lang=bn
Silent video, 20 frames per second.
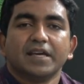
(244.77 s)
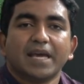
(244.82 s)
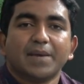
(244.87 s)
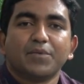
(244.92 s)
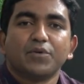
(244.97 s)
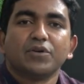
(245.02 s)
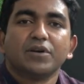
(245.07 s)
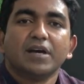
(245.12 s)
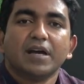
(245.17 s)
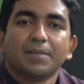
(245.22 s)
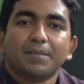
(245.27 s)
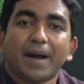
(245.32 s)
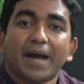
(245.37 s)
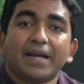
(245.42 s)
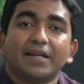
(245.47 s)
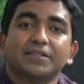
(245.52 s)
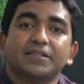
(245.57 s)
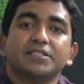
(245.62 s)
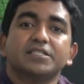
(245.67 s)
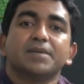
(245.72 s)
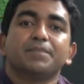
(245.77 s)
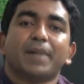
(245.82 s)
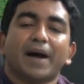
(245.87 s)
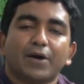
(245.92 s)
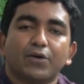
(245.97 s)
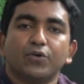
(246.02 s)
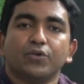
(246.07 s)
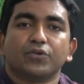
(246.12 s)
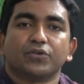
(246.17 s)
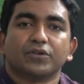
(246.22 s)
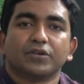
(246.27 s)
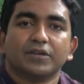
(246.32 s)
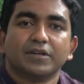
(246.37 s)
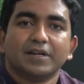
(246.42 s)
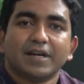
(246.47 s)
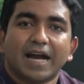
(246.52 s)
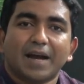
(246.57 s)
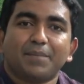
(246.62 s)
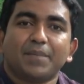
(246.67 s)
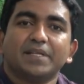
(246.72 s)
এবং ভাইরাসের যে বাহক
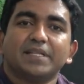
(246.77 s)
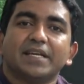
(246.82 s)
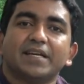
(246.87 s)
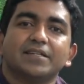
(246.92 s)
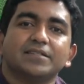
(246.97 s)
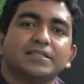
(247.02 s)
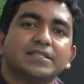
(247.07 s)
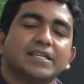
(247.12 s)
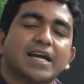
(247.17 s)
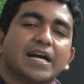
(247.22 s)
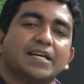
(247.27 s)
আমরা দেখেছি